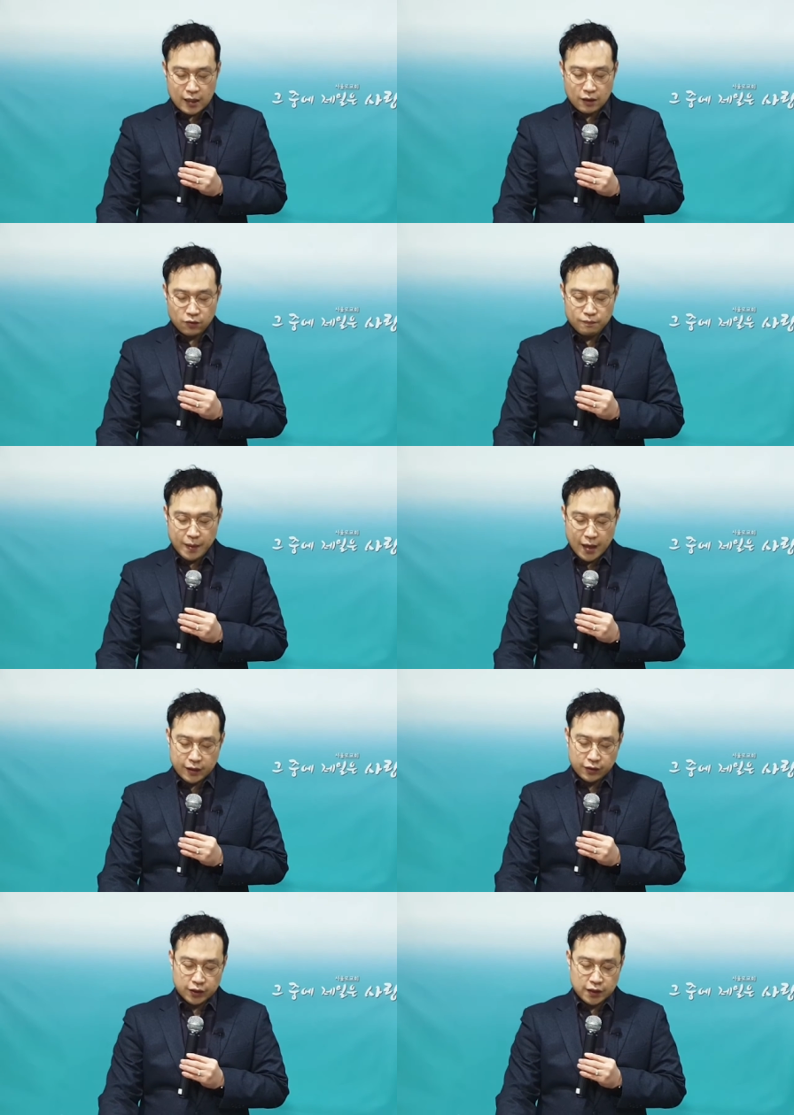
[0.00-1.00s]
살아온
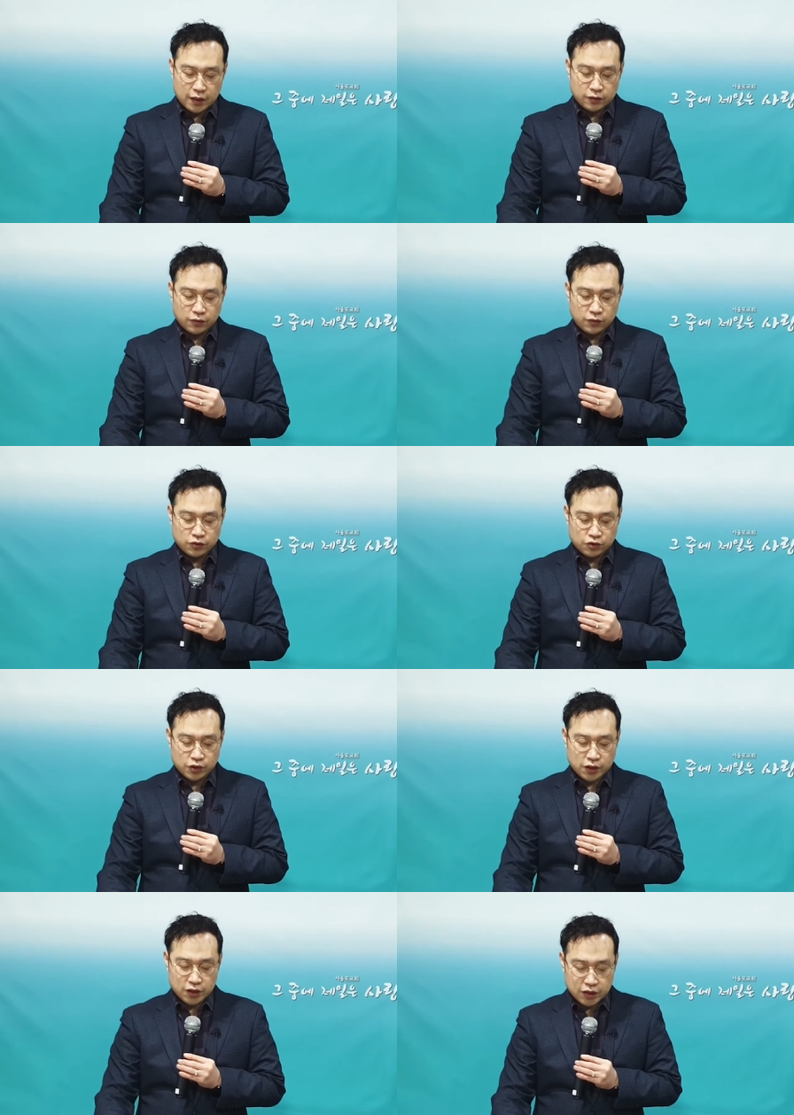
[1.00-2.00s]
배경이 다르고
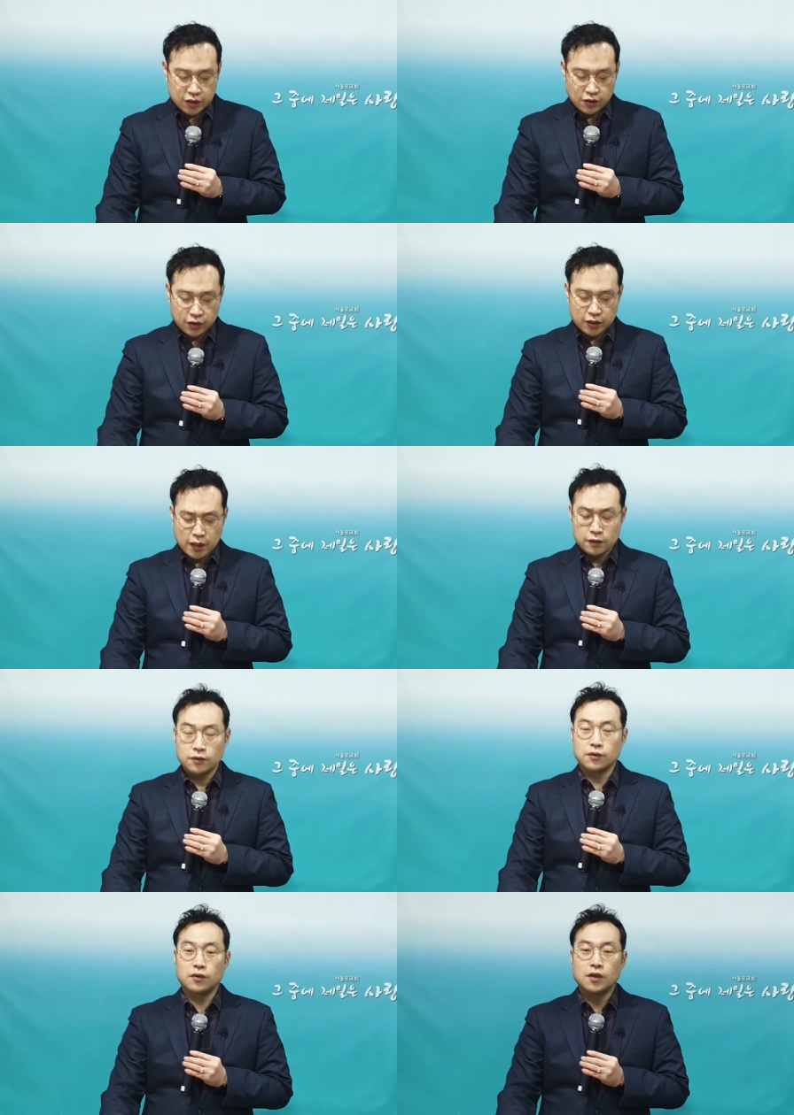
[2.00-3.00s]
출신 지역이
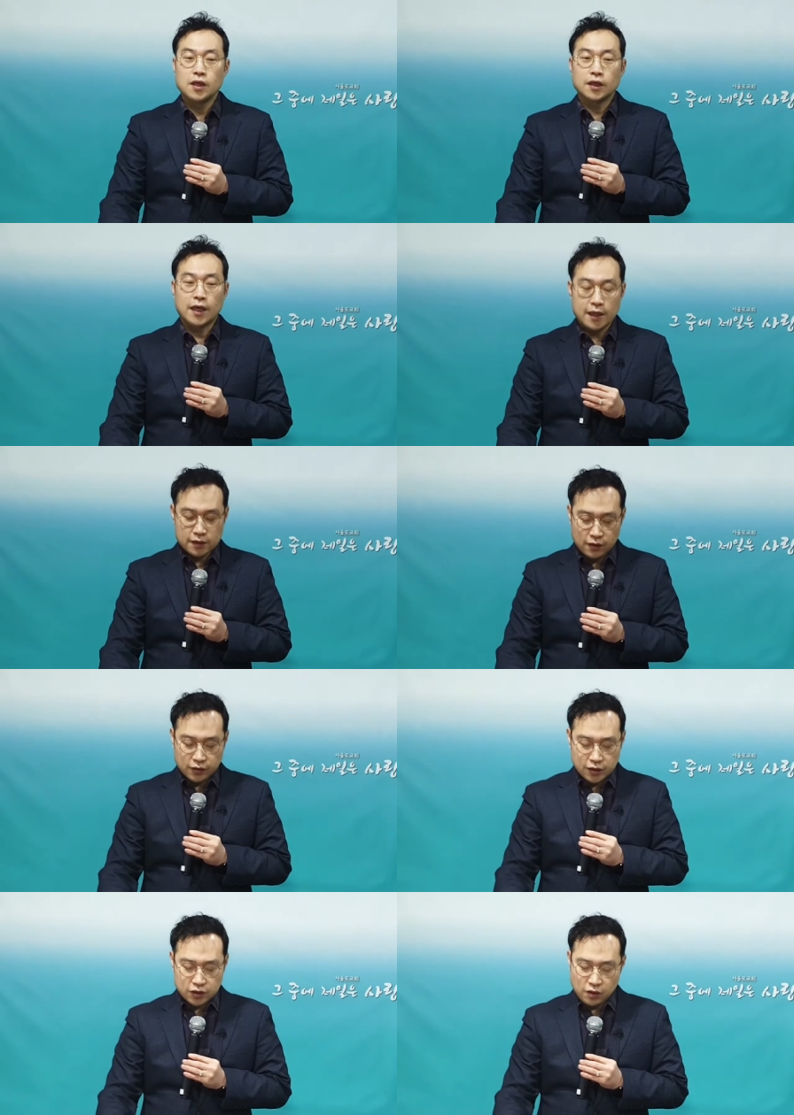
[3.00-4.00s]
다르고
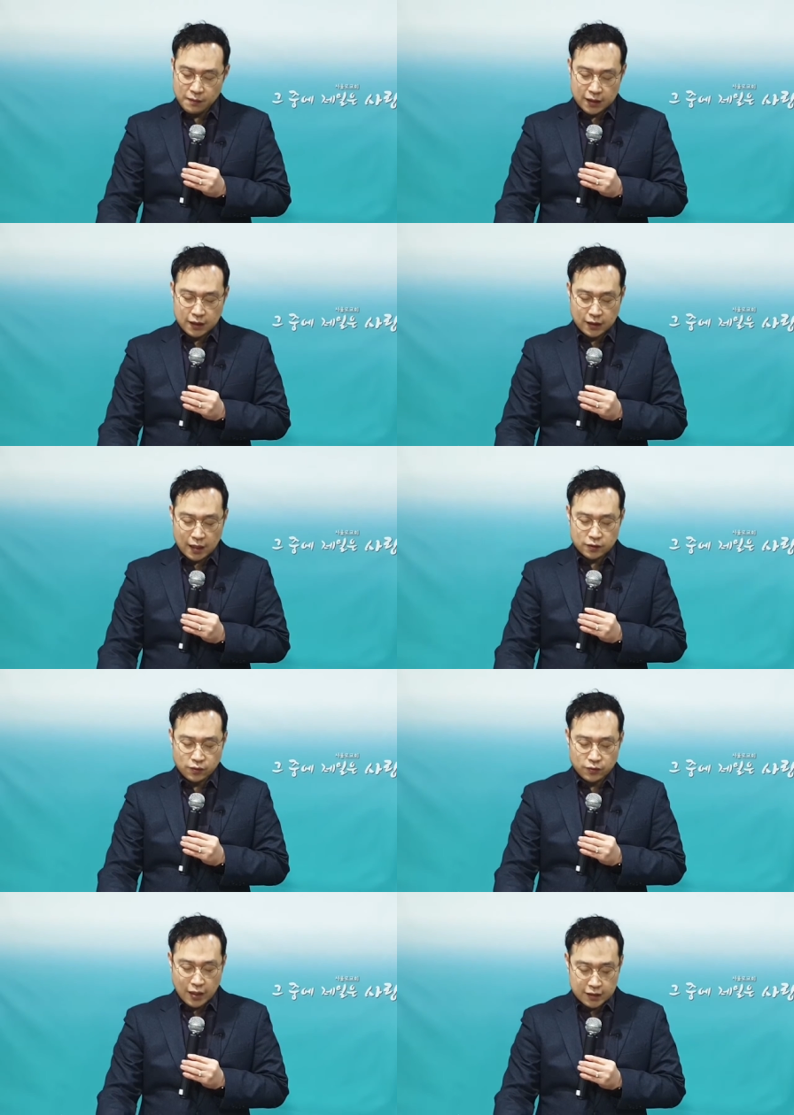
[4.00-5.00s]
개성이 저마다
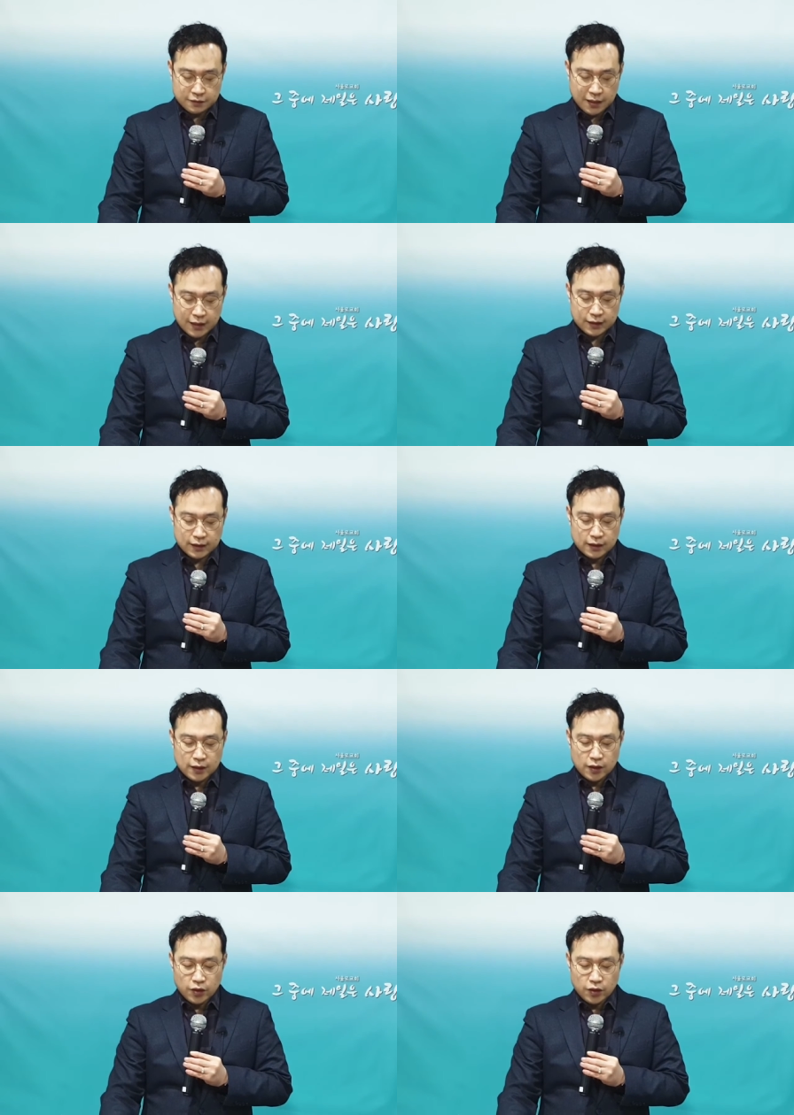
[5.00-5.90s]
다르곤 하지만